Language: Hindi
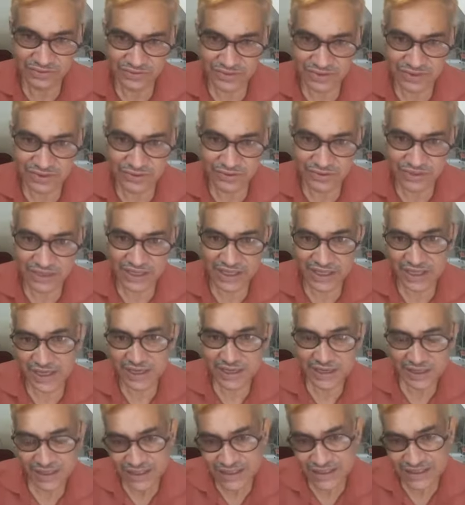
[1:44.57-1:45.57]
की होती है
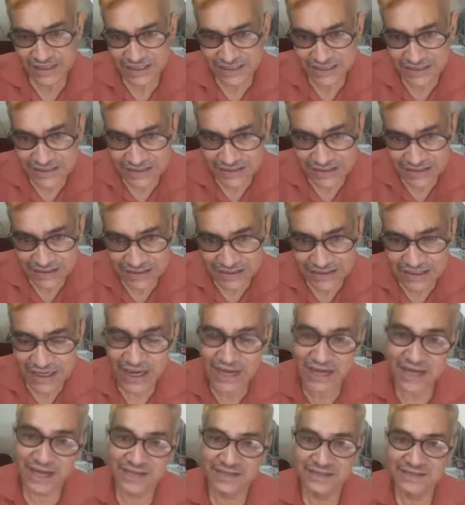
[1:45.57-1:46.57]
लेकिन
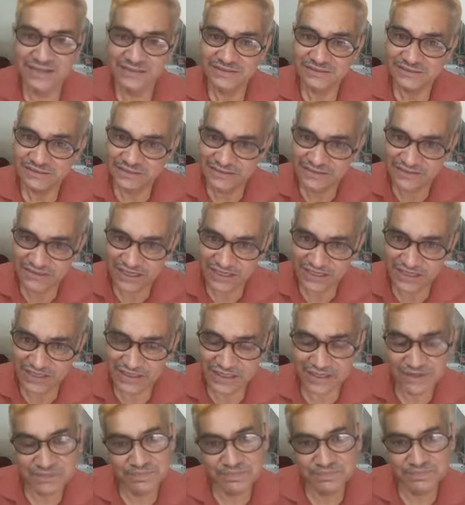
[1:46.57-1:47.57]
यहाँ जिस
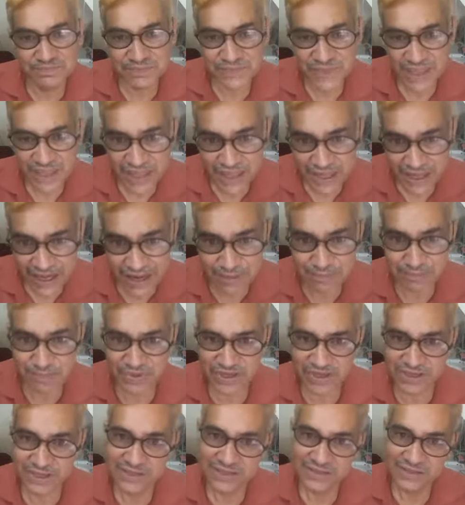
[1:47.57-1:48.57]
शनिदेव
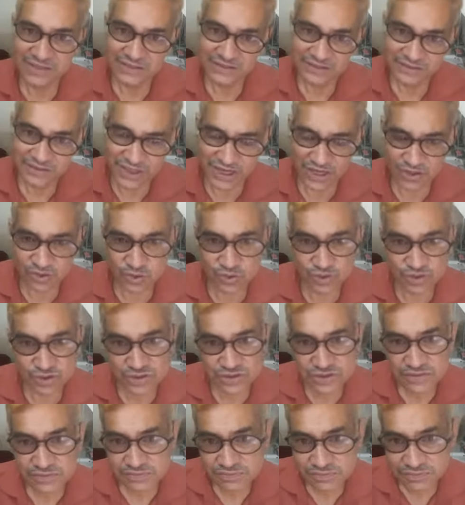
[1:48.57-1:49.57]
हैप्पी या
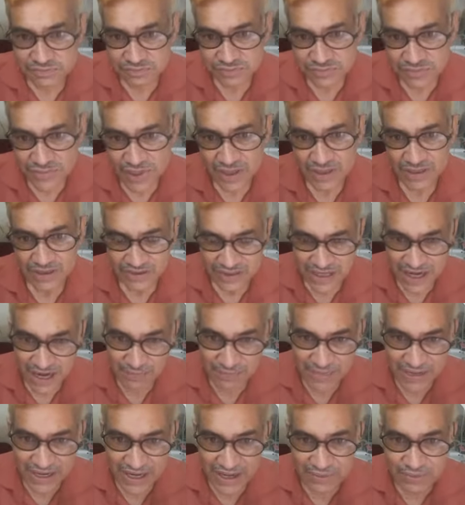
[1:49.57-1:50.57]
खुश या
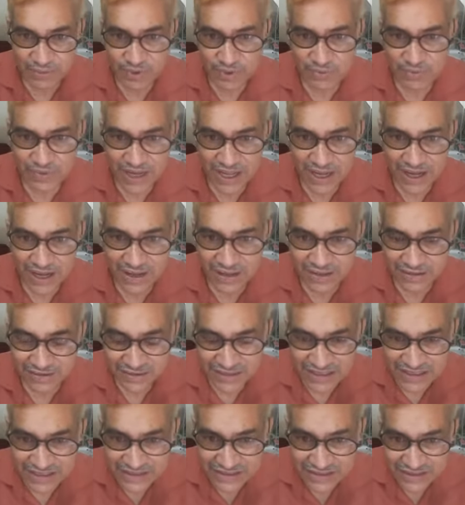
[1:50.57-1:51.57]
अपने आप को बड़ा
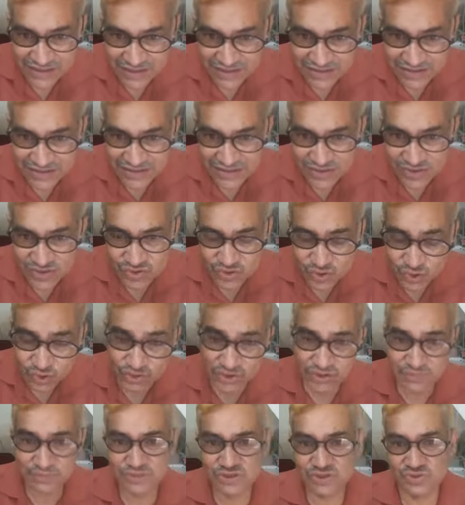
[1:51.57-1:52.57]

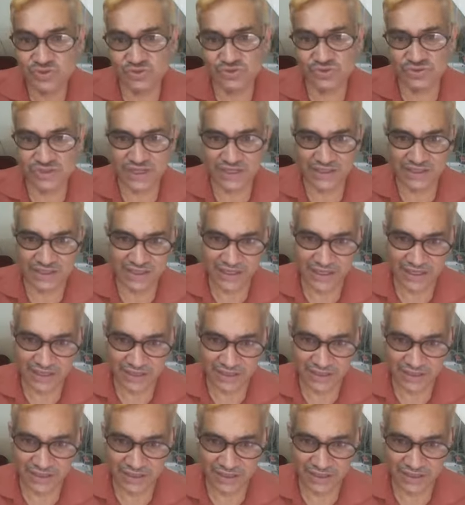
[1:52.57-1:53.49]
सुखद महसूस करते हैं